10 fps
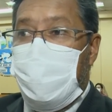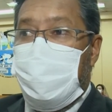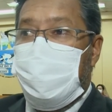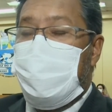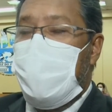Eu
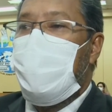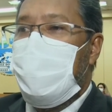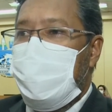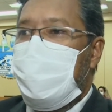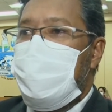não tenho
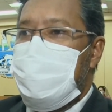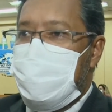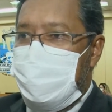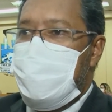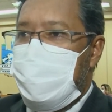ainda
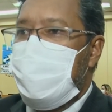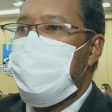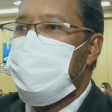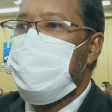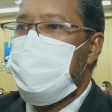esse
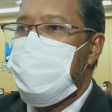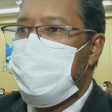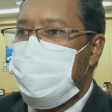embasamento jurídico.